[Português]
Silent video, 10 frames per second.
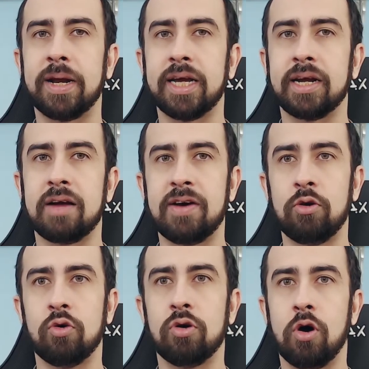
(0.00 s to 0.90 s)
para agregar
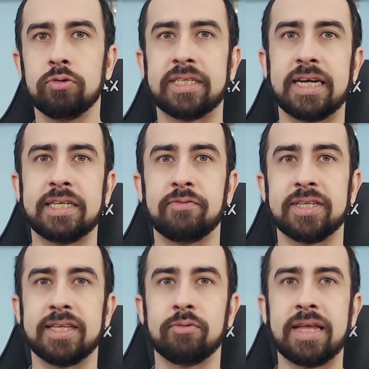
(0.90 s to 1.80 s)
valor, ou seja,
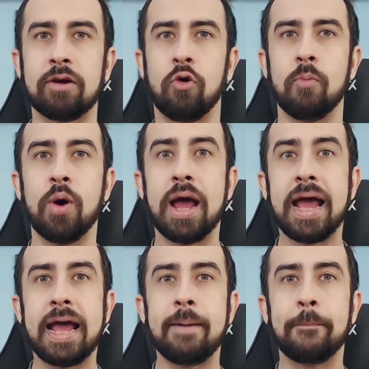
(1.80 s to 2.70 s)
você não tem como
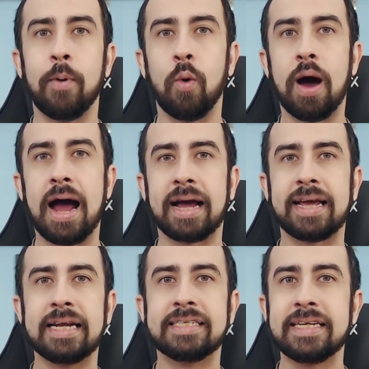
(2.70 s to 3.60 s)
repor
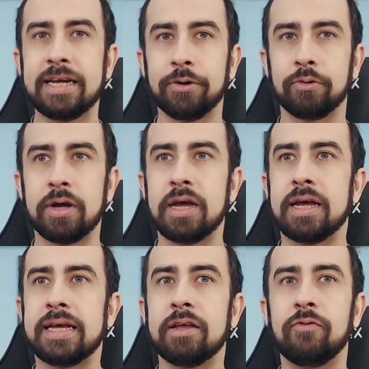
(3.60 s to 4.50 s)
aquele dinheiro.
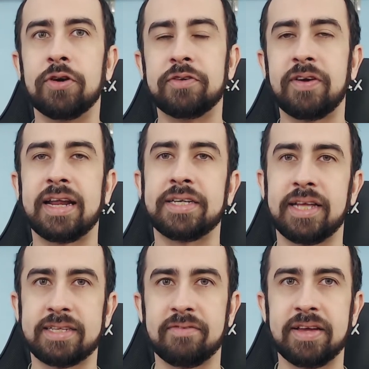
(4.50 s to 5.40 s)
E não foi diferente
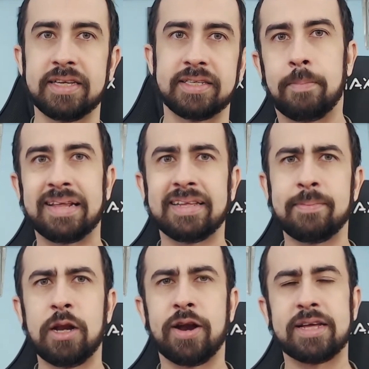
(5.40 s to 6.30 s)
dessa vez. Para tentar
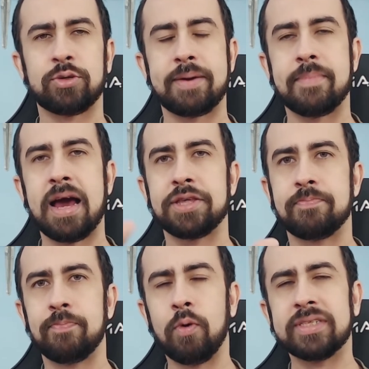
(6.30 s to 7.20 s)
melhorar sua
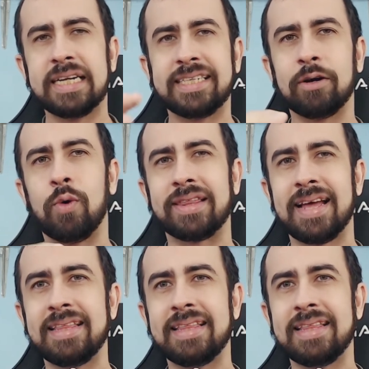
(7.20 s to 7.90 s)
imagem, Ponzi ele chegou até a